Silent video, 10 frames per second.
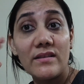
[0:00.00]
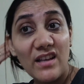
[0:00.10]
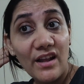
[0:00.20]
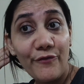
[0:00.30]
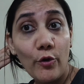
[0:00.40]

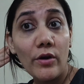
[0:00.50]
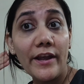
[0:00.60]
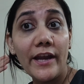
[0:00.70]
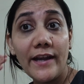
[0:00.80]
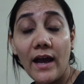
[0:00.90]
सर फोड़
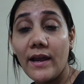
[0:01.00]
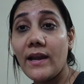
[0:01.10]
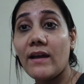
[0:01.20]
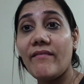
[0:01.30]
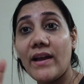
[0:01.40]
के
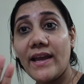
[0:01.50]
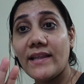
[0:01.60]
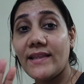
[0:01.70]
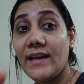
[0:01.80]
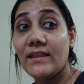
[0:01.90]
टाँके लगवा के
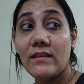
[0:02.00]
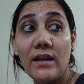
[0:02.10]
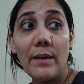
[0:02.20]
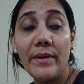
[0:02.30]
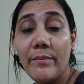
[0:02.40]
आता है
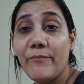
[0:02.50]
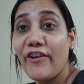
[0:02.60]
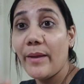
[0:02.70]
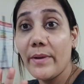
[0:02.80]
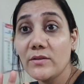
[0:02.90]
इतना मैं
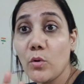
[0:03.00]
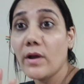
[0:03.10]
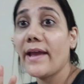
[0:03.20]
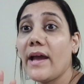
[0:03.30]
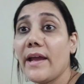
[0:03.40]
फेमस हो
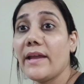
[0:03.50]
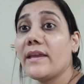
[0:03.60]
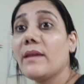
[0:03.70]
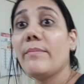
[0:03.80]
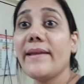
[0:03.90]
गया है
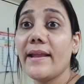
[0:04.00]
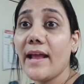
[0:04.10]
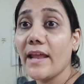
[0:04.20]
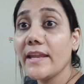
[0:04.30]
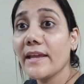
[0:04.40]
कि भैया
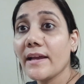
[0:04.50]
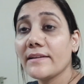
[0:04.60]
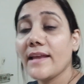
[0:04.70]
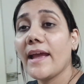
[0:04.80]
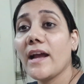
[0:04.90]
नानी के
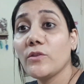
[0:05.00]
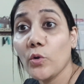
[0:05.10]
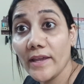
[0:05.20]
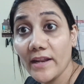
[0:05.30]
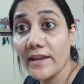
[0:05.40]
घर जाएगा
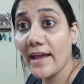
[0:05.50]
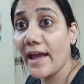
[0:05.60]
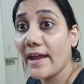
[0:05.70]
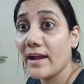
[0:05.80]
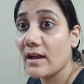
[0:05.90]
तो गिर के
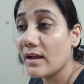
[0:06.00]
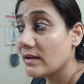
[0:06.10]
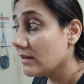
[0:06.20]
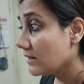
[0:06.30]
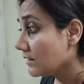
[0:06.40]
आएगा
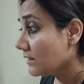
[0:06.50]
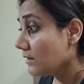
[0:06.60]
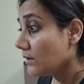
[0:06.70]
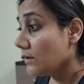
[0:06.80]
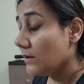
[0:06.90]

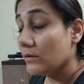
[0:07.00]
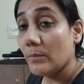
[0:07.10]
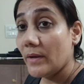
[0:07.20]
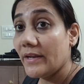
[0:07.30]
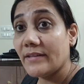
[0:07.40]

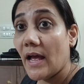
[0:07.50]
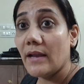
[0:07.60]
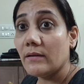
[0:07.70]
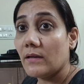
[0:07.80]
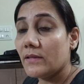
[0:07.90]

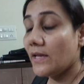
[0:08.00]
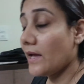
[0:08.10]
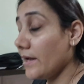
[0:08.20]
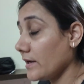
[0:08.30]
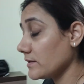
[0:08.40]
परेशान कर
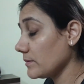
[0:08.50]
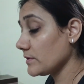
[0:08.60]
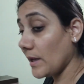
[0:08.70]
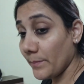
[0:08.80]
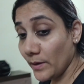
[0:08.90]
दिया है कसम
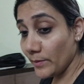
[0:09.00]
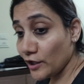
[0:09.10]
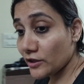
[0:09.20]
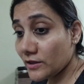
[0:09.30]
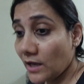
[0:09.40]
से अभी भी
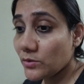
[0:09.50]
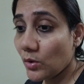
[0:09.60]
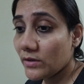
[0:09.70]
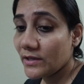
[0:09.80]
इतना ज़ोर